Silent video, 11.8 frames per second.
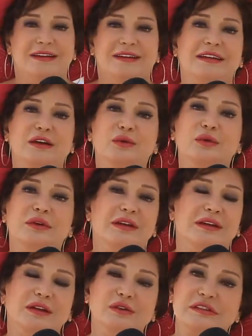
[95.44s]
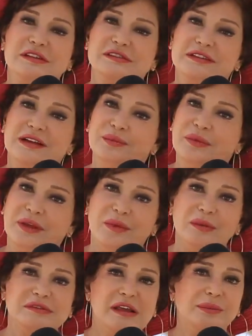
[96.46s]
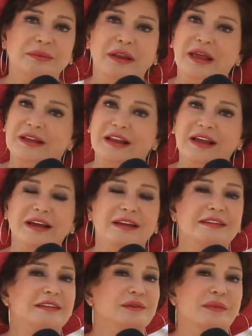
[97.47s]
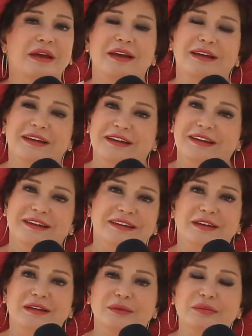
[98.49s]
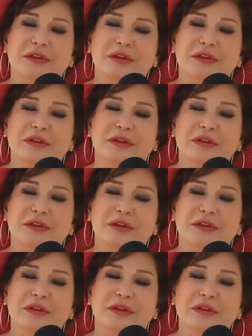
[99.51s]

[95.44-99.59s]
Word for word: آه، والاستاذ رامي امام سابنا لحد ما آه،